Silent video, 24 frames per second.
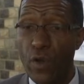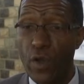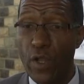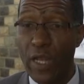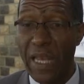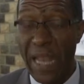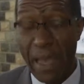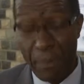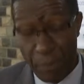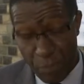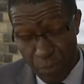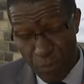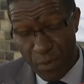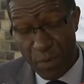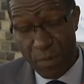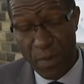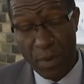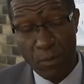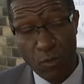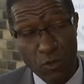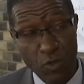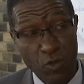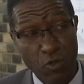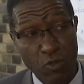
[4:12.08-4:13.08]
l'appui
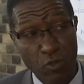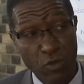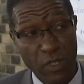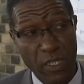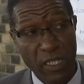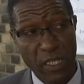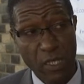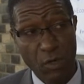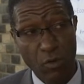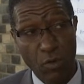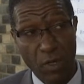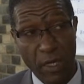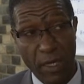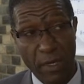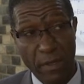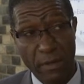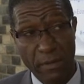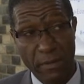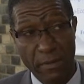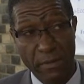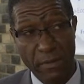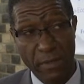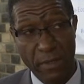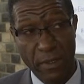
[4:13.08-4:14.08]
même aux autorités locales.
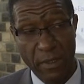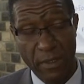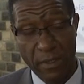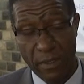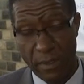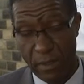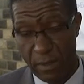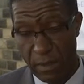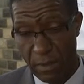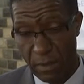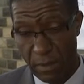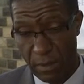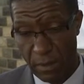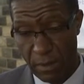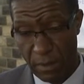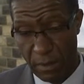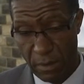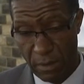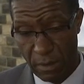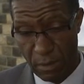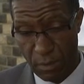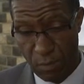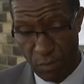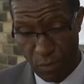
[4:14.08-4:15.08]
Hein,
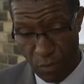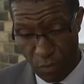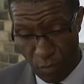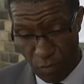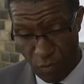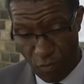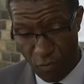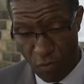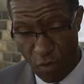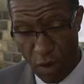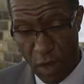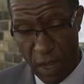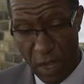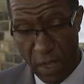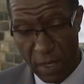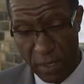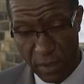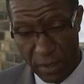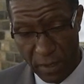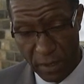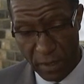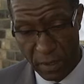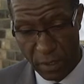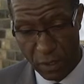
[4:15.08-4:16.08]
euh, pour pouvoir
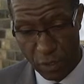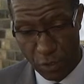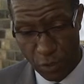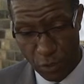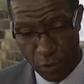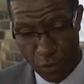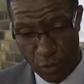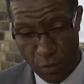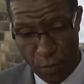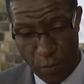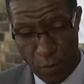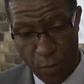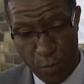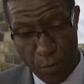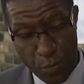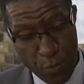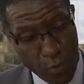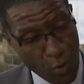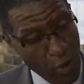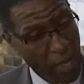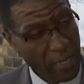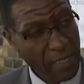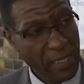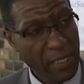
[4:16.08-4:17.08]
justement
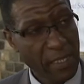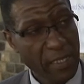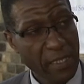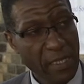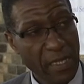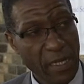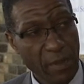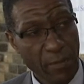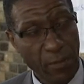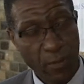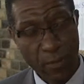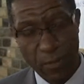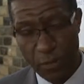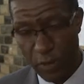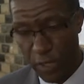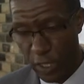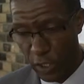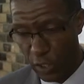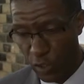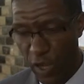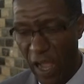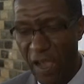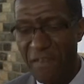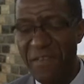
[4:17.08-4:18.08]
mieux assister les
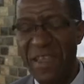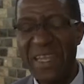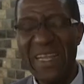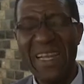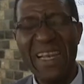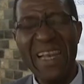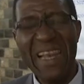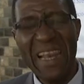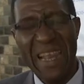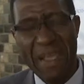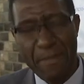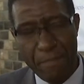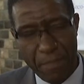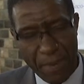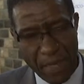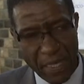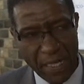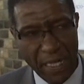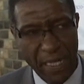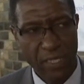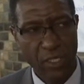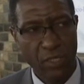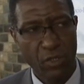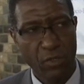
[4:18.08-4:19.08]
populations avec
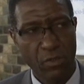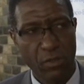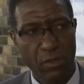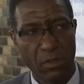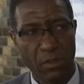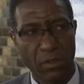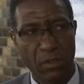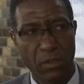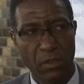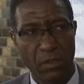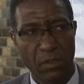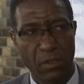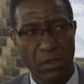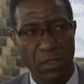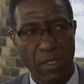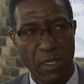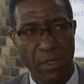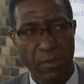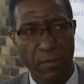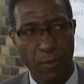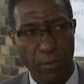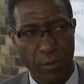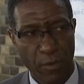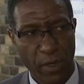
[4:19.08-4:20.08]
l'implication
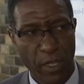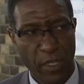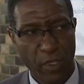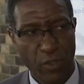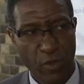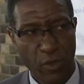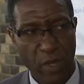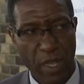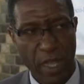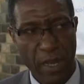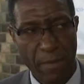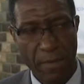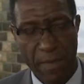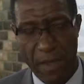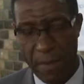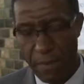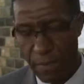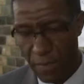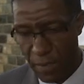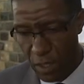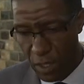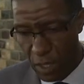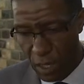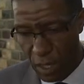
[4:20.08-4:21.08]
des populations
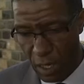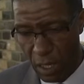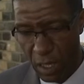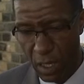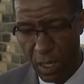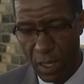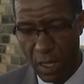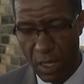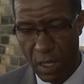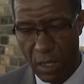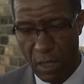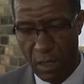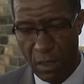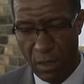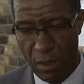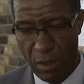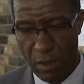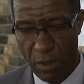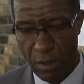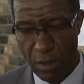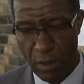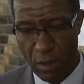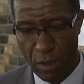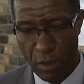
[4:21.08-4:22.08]
elles-mêmes dans
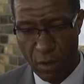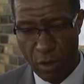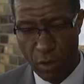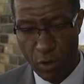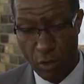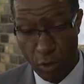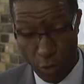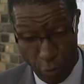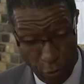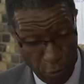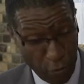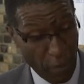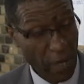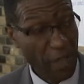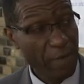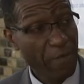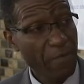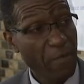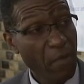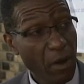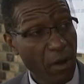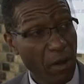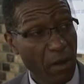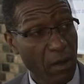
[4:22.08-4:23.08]
euh, le
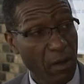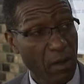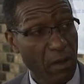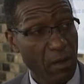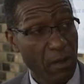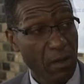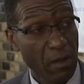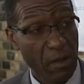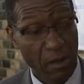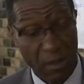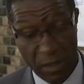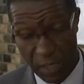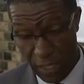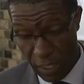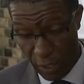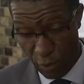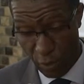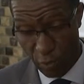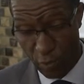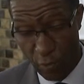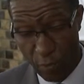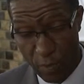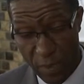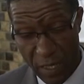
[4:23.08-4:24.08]
relèvement hein,
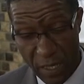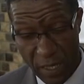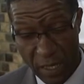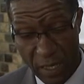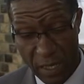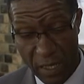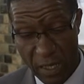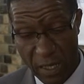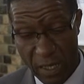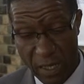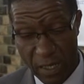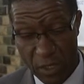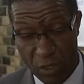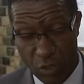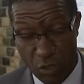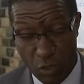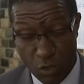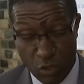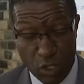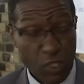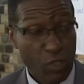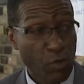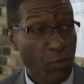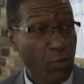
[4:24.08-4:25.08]
économique
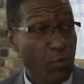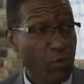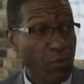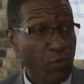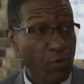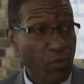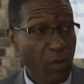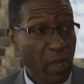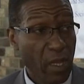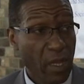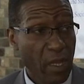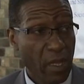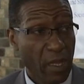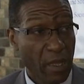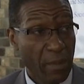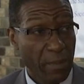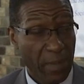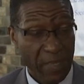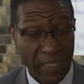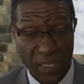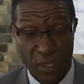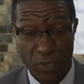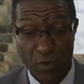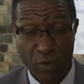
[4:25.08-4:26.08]
dont ils ont besoin
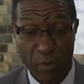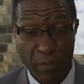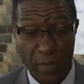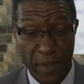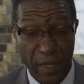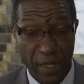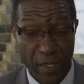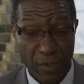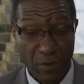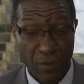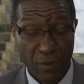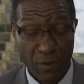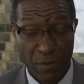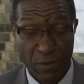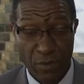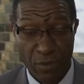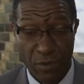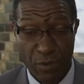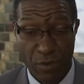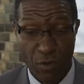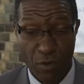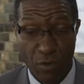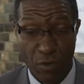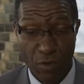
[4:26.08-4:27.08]
parce qu'ils ont
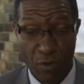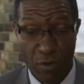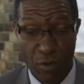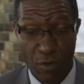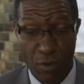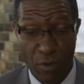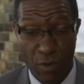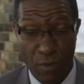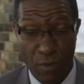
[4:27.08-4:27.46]
perdu donc euh,